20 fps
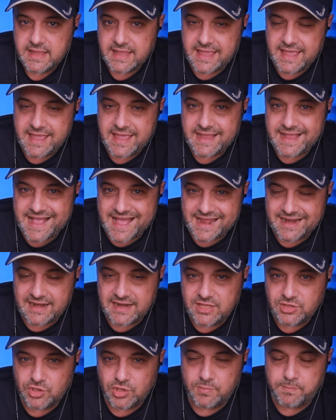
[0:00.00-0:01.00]
que
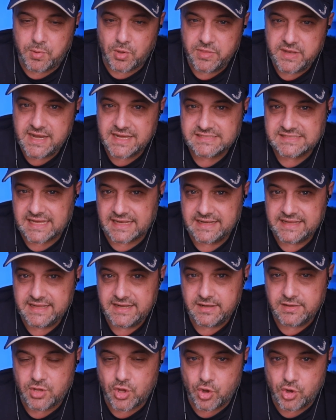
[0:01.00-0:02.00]
Carleto podría
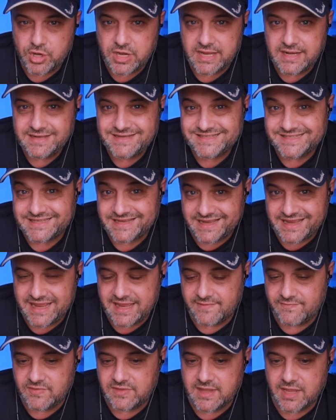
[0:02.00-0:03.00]
salir con el
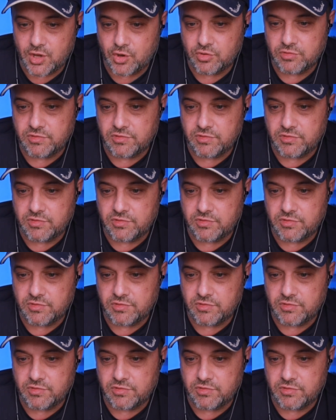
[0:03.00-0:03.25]
siguiente